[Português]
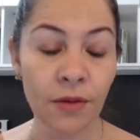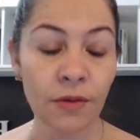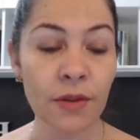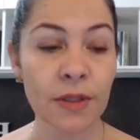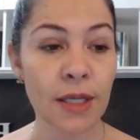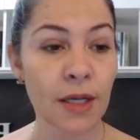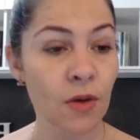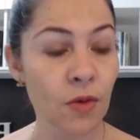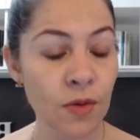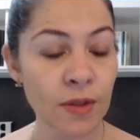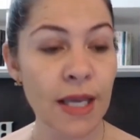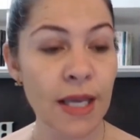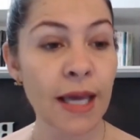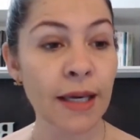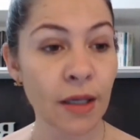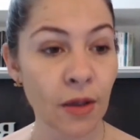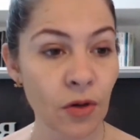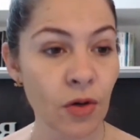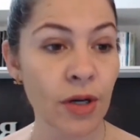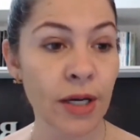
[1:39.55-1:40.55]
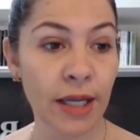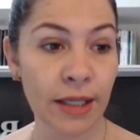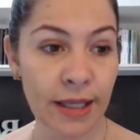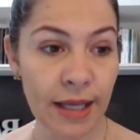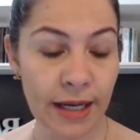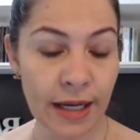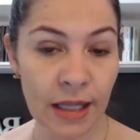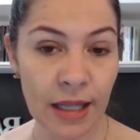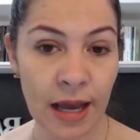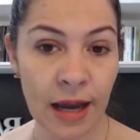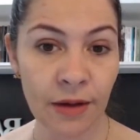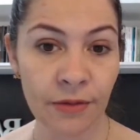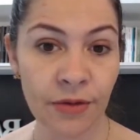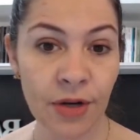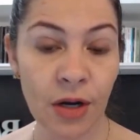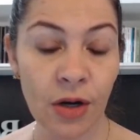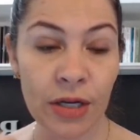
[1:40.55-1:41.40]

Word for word: Você consegue correr até aquela árvore.